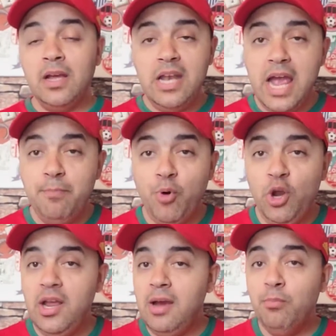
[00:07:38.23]
لاعب
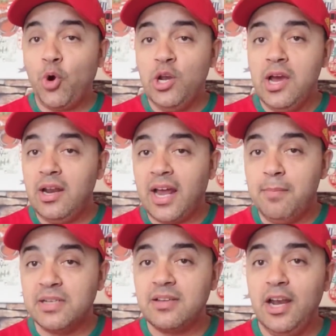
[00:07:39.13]
بوحلا بوخلال راه
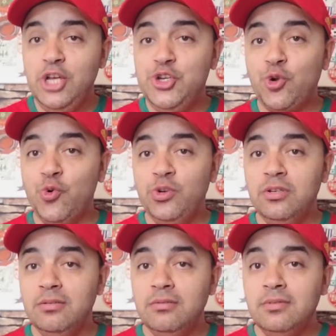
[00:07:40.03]
ما صالحش يكون
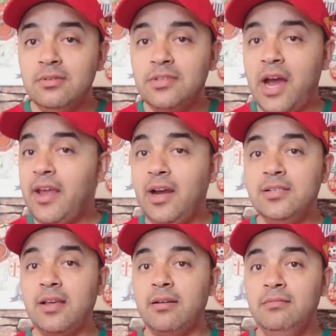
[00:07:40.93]
ظهير
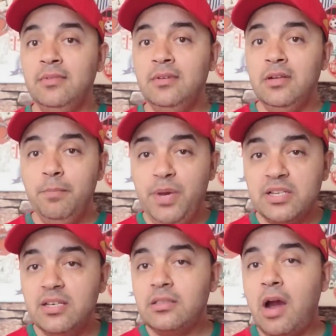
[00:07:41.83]
ايسر
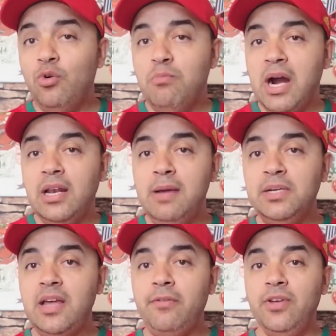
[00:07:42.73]
بيرسيطاو ما خلى
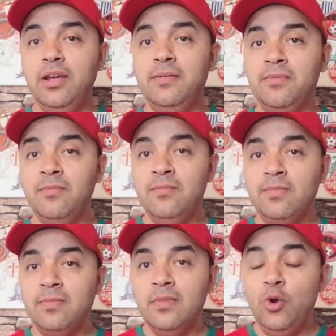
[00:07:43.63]
ما دار فيه
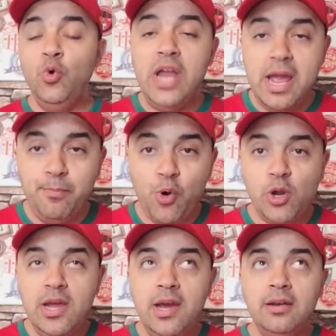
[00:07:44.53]
ولاعب
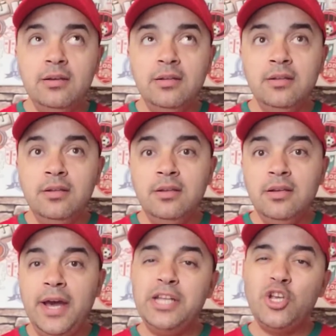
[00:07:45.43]
بوخلال
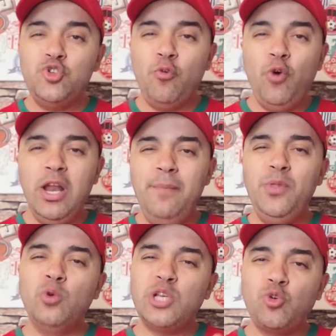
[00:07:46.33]
انا تنشوفو على
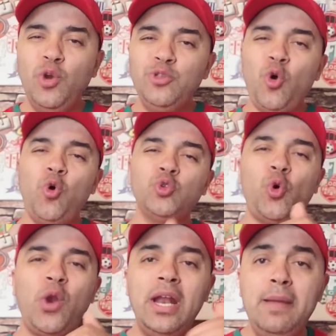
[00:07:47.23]
انه تتكون عنده
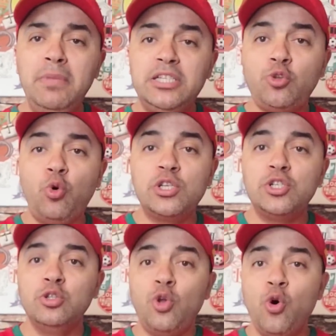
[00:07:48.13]
خطوره لما تيدخل
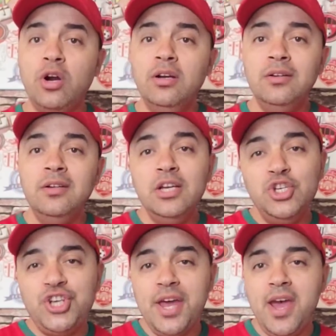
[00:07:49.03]
الصندوق
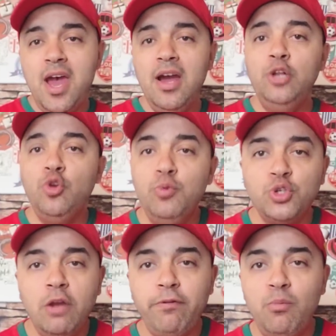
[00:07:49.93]
جناح عنده
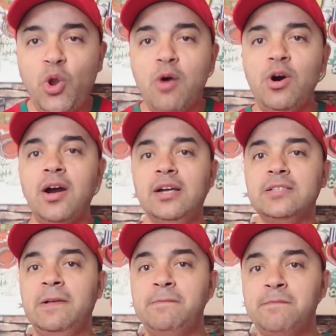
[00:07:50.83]
مشكل في المراوغات